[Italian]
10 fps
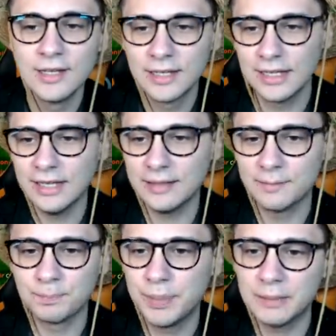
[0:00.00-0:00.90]

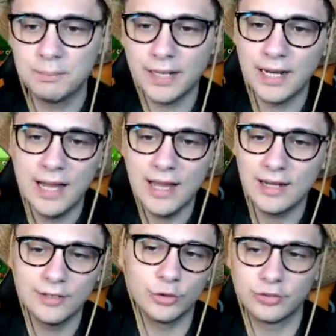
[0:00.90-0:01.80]
ehm, per
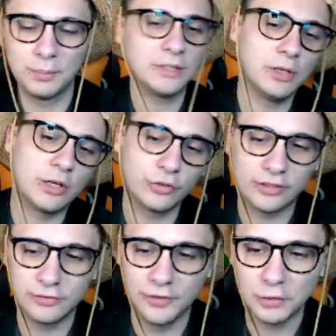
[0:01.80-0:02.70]
parlare, no? Sapete quelle cose che
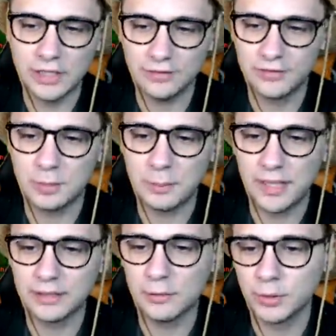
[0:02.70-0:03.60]
si fanno in classe per
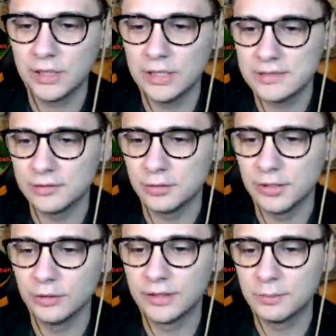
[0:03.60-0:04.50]
perdere un po' di lezione
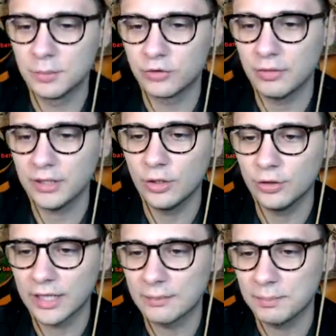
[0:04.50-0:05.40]
dove tipo c'è una
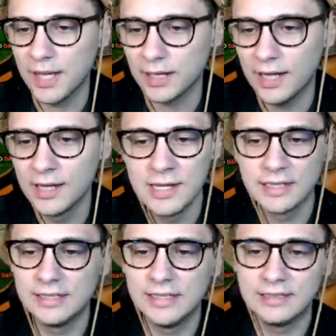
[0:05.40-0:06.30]
donna che parla
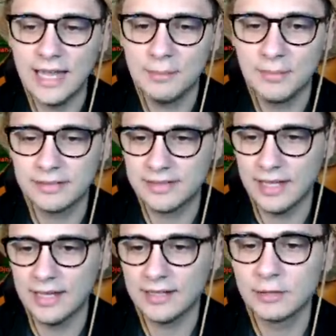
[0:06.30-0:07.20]
di temi
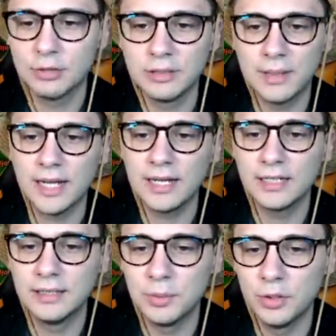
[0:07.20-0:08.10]
esterni, quindi magari
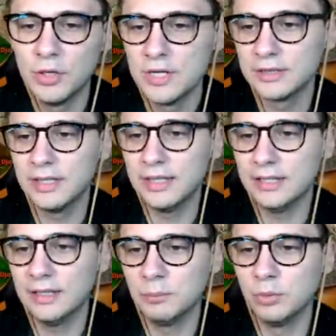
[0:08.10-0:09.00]
tipo de,
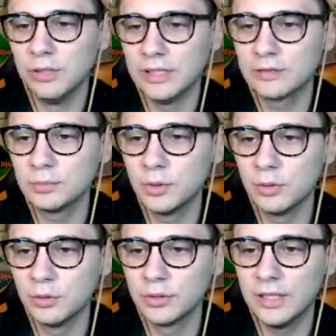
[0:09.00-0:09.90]
del
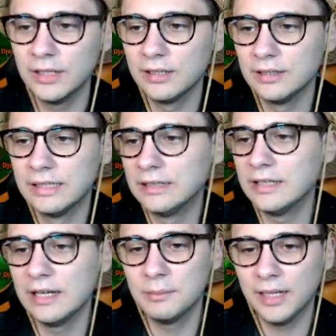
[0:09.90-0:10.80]
bullismo, del, de,
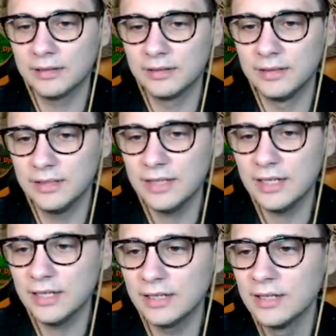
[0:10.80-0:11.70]
delle
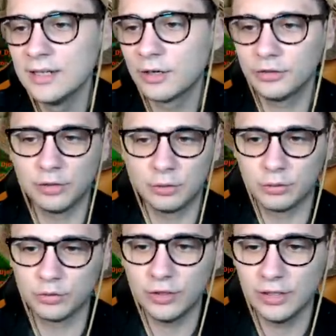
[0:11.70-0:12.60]
malattie, cose di
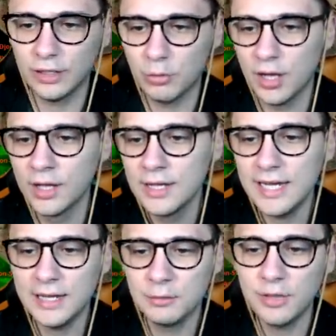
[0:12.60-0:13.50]
questo genere qua.
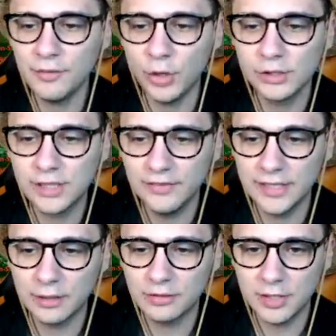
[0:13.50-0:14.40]
E una volta
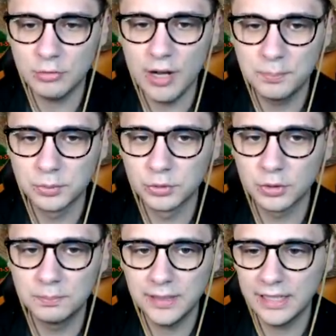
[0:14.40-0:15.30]
venne questa qua
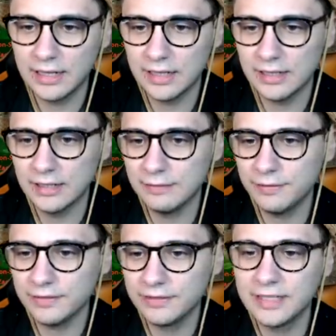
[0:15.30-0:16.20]
appunto per eh,
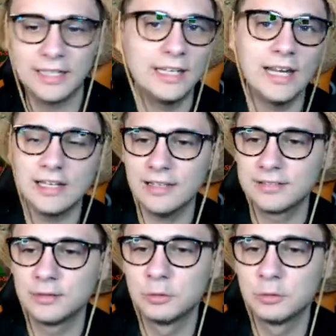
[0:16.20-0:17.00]
far sì che nella classe